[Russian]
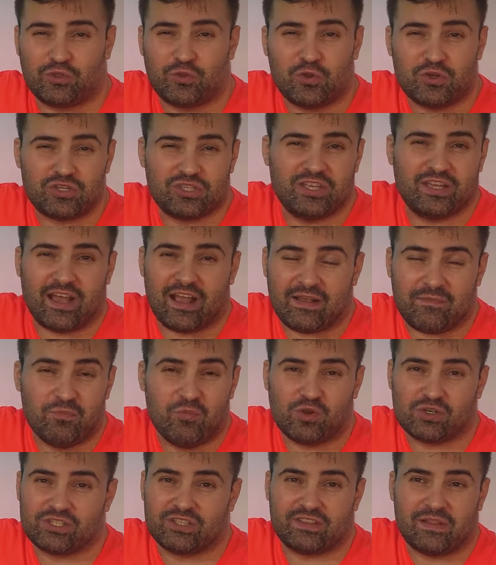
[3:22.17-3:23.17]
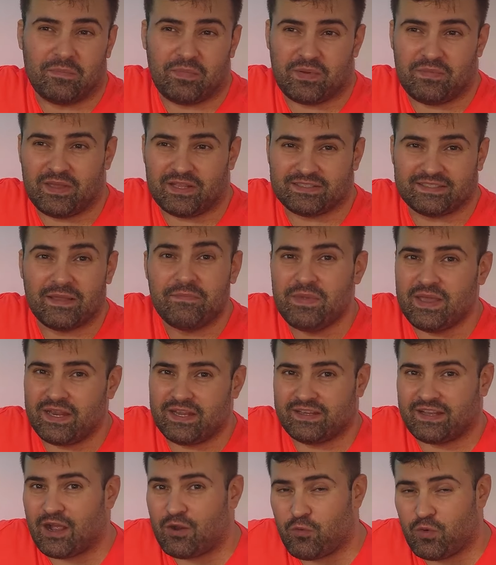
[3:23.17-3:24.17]
точный, как может, например,
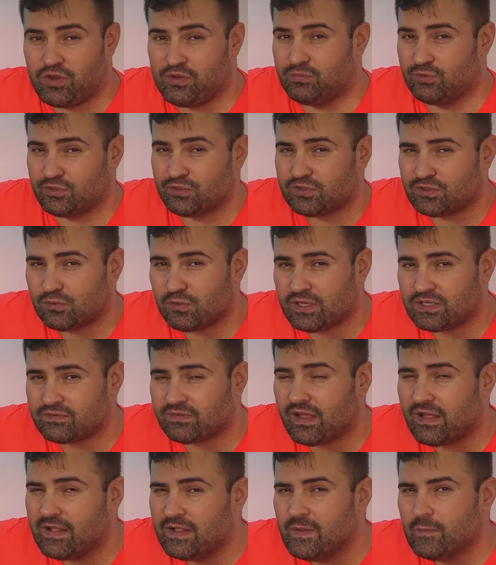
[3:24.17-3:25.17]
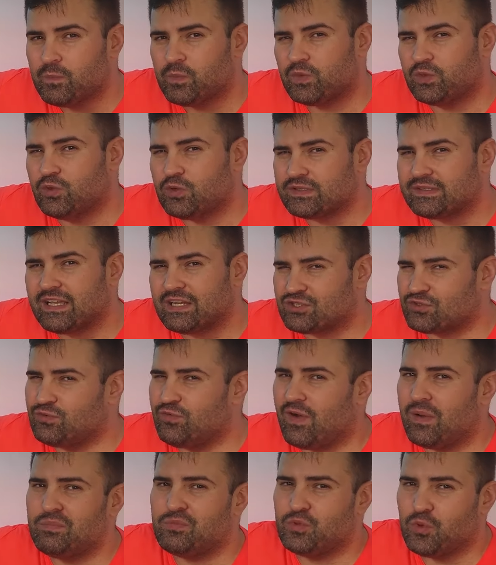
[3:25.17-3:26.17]
замерить какое-нибудь устройство, но скажу
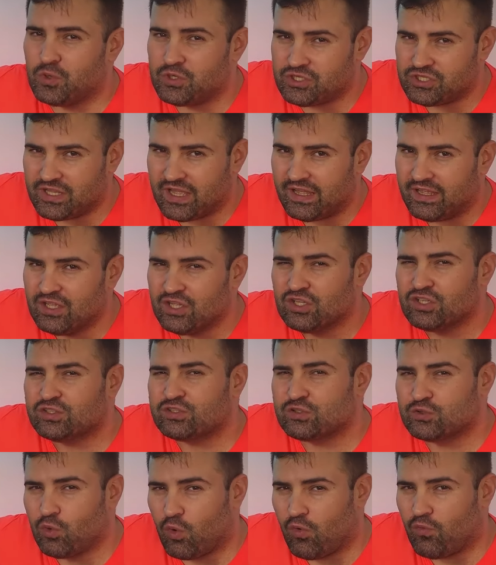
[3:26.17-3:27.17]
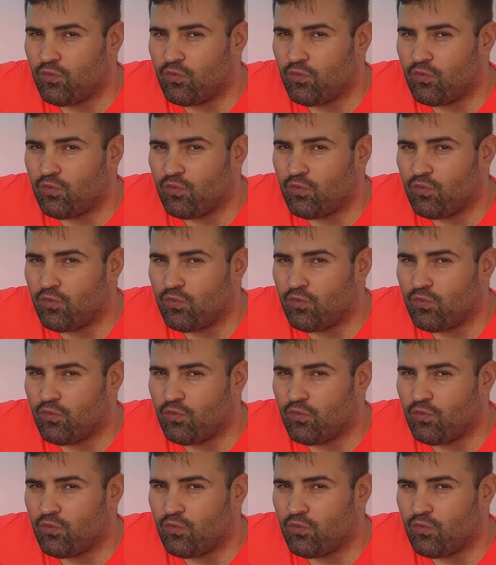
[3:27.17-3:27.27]
вам точно, 100